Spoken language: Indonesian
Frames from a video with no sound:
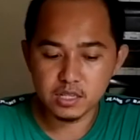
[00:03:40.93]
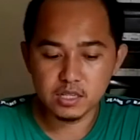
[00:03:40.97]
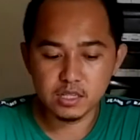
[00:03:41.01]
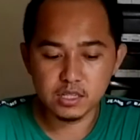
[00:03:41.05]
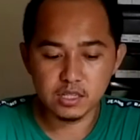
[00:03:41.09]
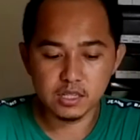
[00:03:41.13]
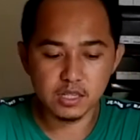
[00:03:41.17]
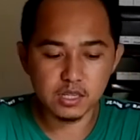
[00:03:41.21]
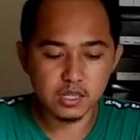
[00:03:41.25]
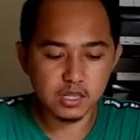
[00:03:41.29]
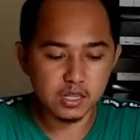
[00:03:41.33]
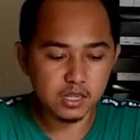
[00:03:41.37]

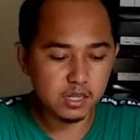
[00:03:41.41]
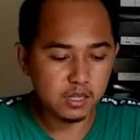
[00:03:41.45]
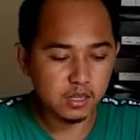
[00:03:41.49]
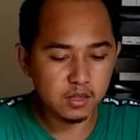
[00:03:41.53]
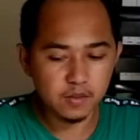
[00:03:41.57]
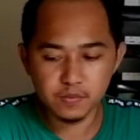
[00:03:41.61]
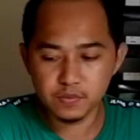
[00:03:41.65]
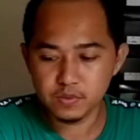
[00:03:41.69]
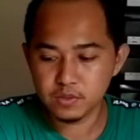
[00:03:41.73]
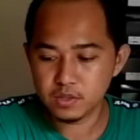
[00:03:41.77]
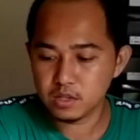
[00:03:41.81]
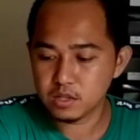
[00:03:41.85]
ini
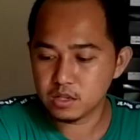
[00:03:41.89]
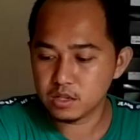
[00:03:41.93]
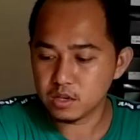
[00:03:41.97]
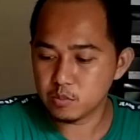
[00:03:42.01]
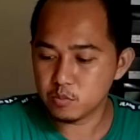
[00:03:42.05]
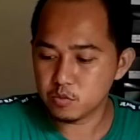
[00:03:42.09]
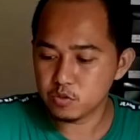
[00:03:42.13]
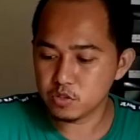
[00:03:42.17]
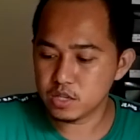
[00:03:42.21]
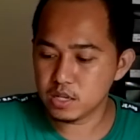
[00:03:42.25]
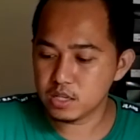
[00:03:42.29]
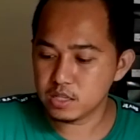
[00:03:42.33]

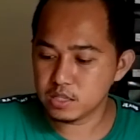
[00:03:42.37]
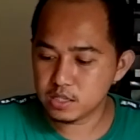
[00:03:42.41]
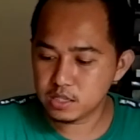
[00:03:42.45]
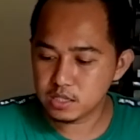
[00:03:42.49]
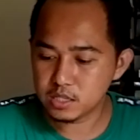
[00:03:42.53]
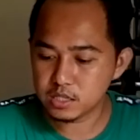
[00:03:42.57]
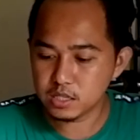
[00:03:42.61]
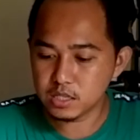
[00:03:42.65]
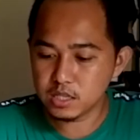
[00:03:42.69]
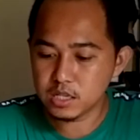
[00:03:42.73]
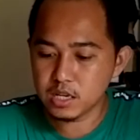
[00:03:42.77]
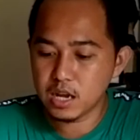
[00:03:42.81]
kemudian di
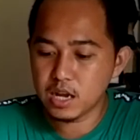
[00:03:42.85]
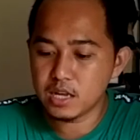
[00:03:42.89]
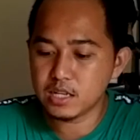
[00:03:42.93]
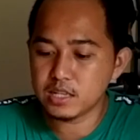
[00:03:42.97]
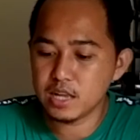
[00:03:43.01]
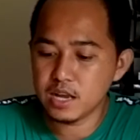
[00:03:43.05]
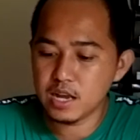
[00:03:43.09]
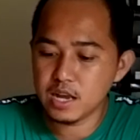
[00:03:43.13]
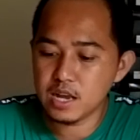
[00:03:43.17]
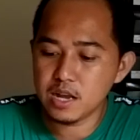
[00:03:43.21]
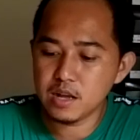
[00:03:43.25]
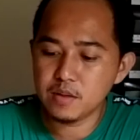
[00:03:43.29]
sini
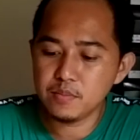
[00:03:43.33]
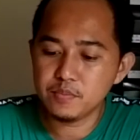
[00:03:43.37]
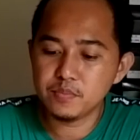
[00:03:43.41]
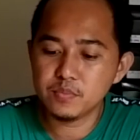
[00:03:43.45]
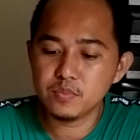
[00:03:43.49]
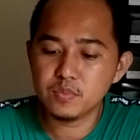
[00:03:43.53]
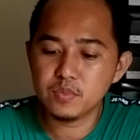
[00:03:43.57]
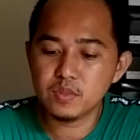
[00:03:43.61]
ada